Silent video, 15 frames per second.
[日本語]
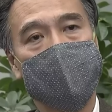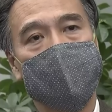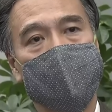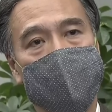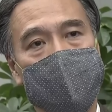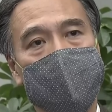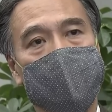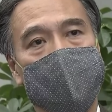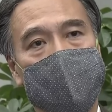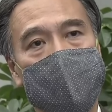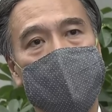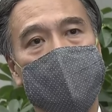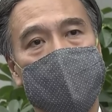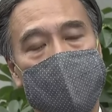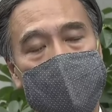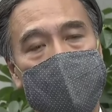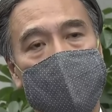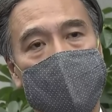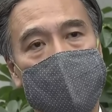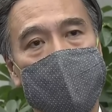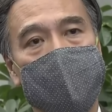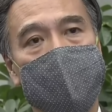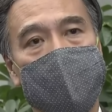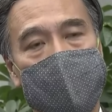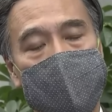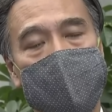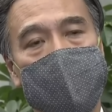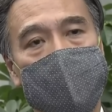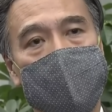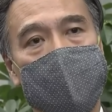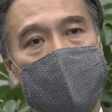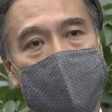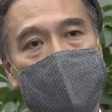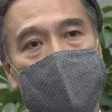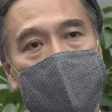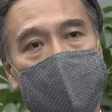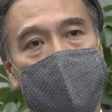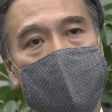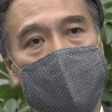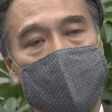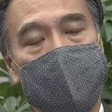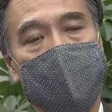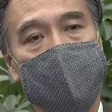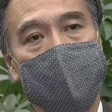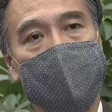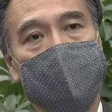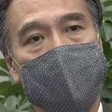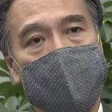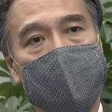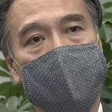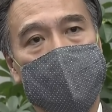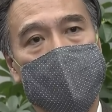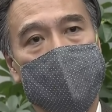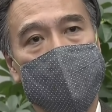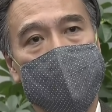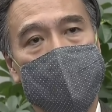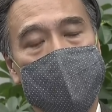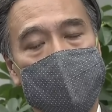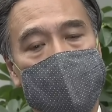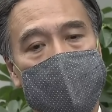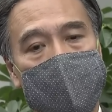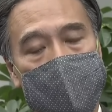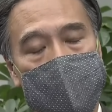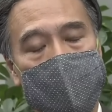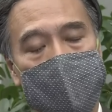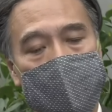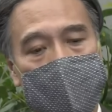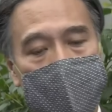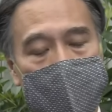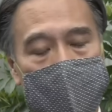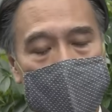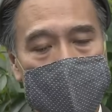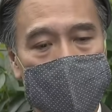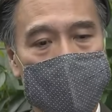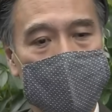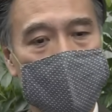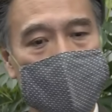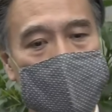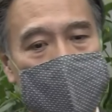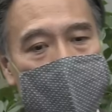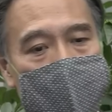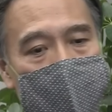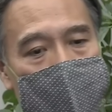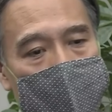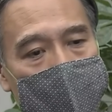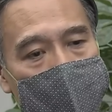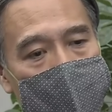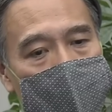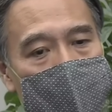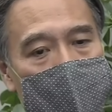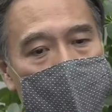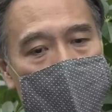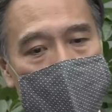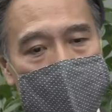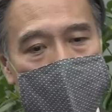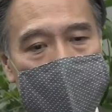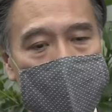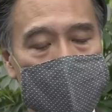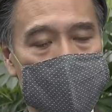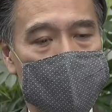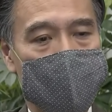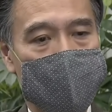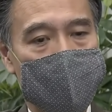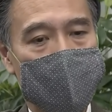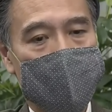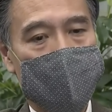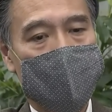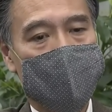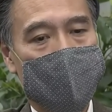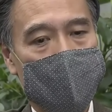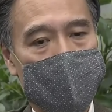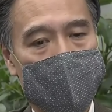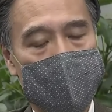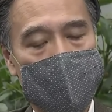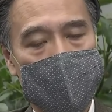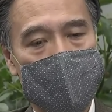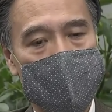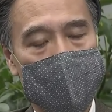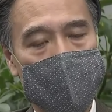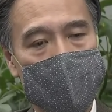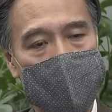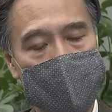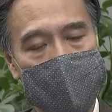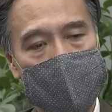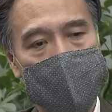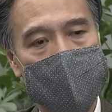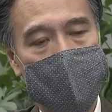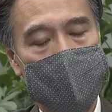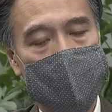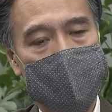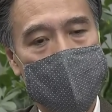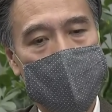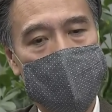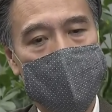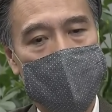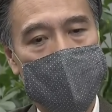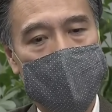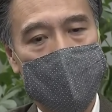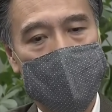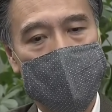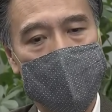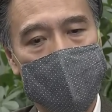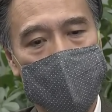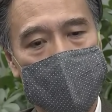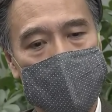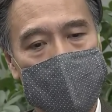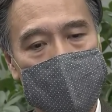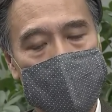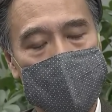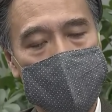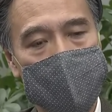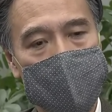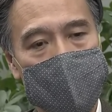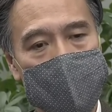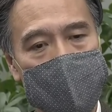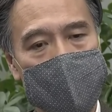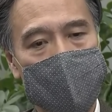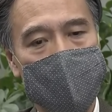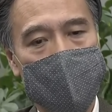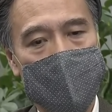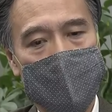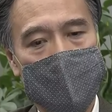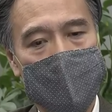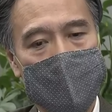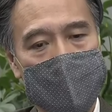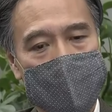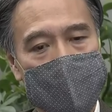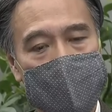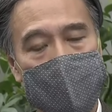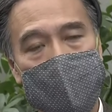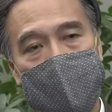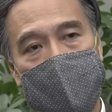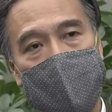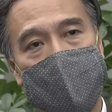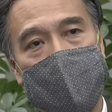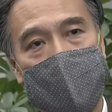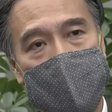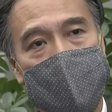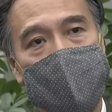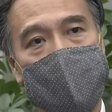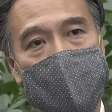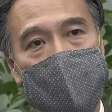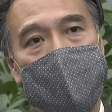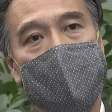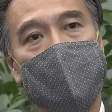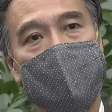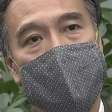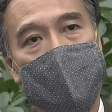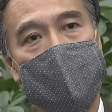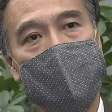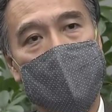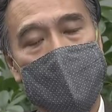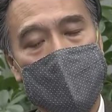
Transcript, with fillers: ていうのを、まあ、今の中で提示できるとすれば、どういったものになるでか。そうですねあの、えーと、具体的に例示するというか、まあ、長野県の場合はもともとその休業要請の対象自体は、